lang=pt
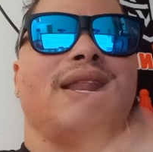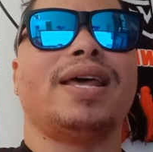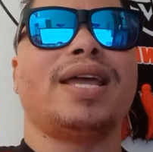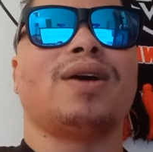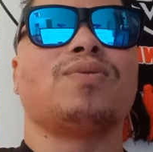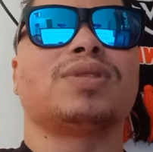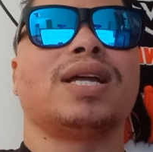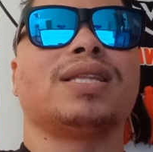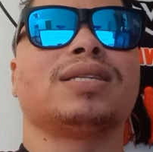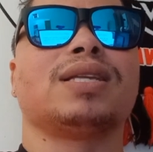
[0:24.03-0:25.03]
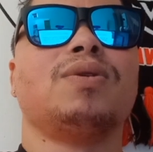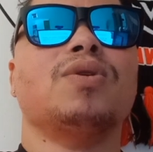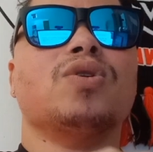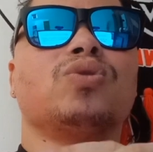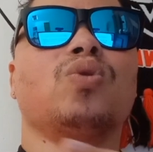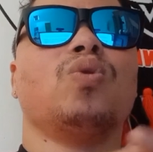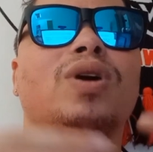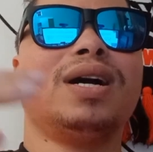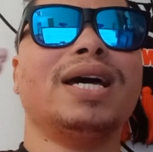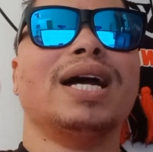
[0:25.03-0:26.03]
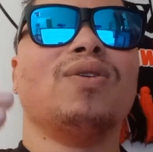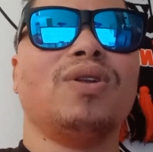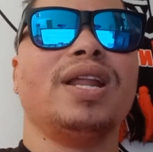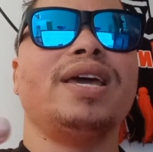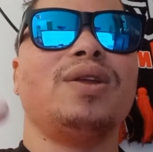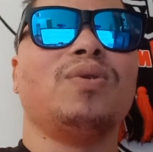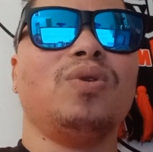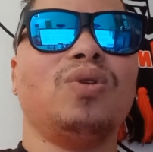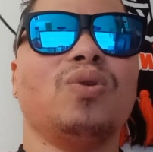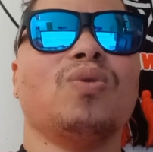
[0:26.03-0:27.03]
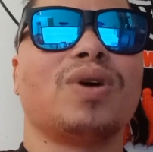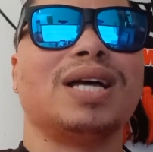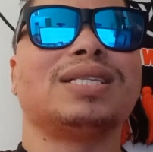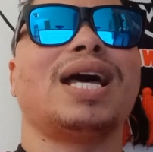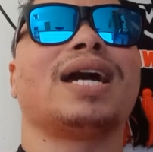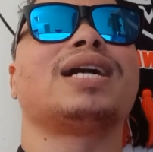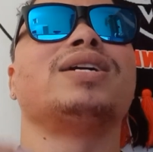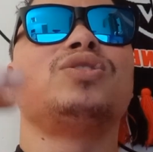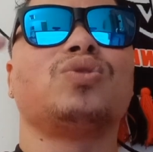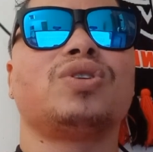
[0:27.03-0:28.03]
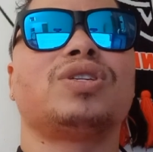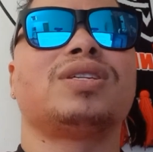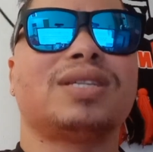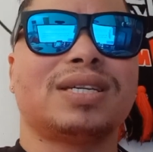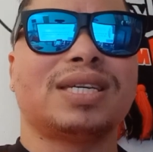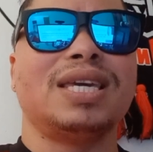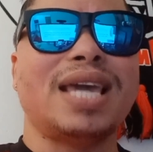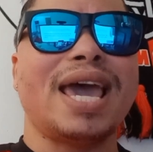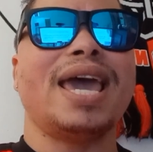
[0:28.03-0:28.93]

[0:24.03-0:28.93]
galera, e a contratação do grauleiro Lucas Arcanjo, que